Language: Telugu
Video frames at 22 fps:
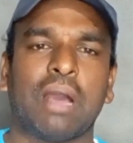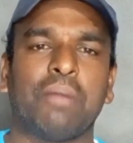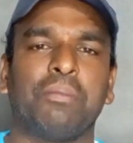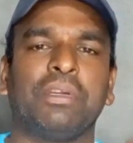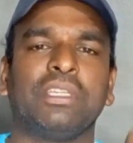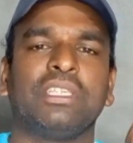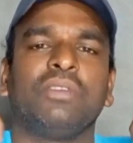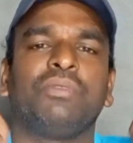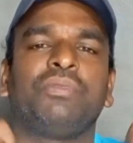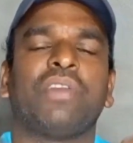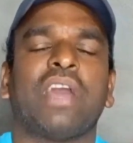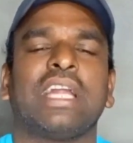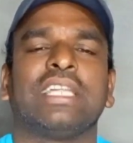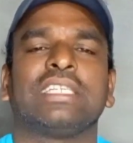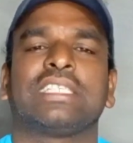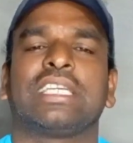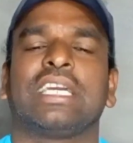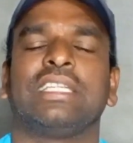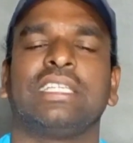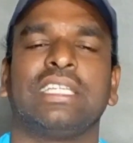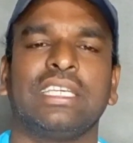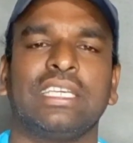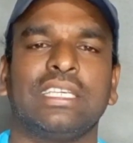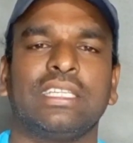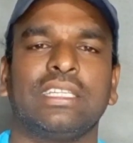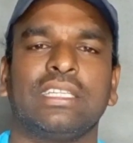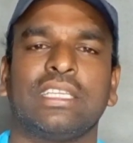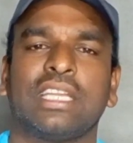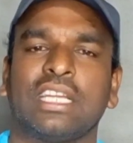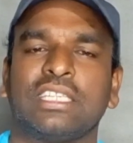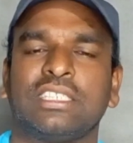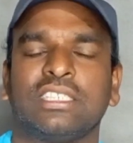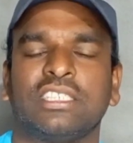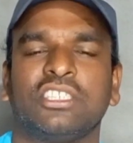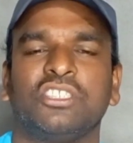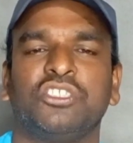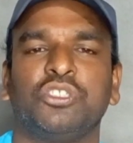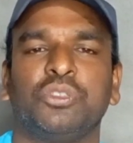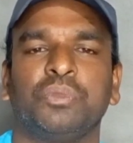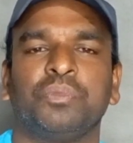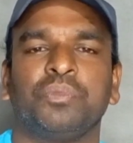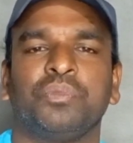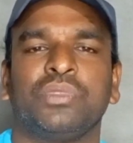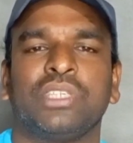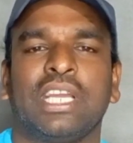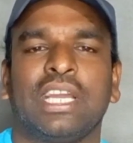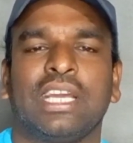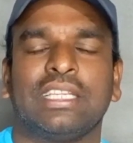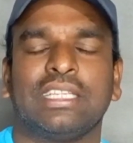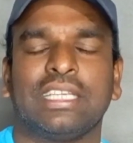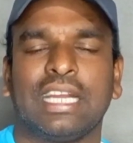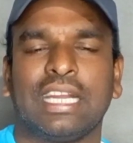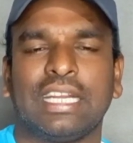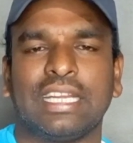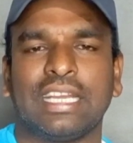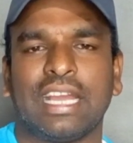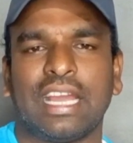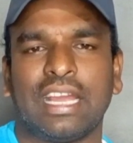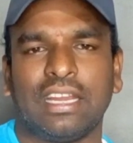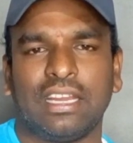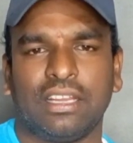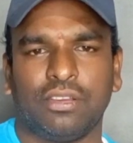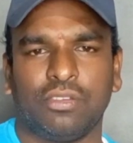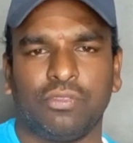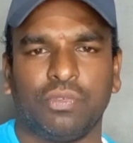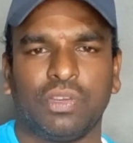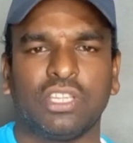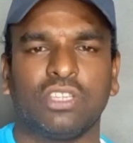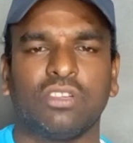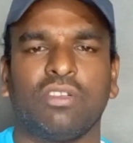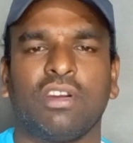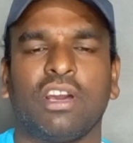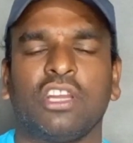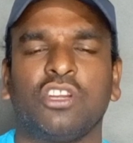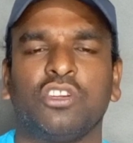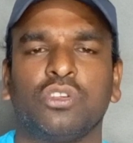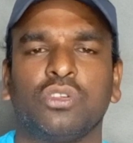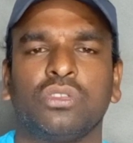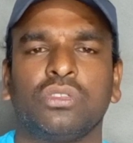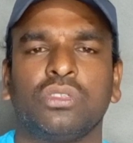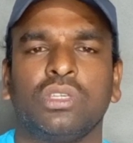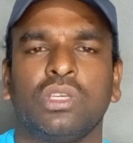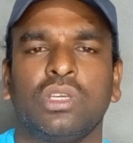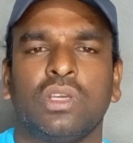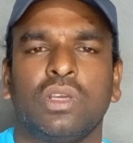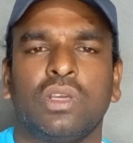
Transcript: అమర్దీప్ ఫ్యాన్స్కి అయితే ఇది నచ్చదు ఎందుకంటే ఆయన విధవానుడు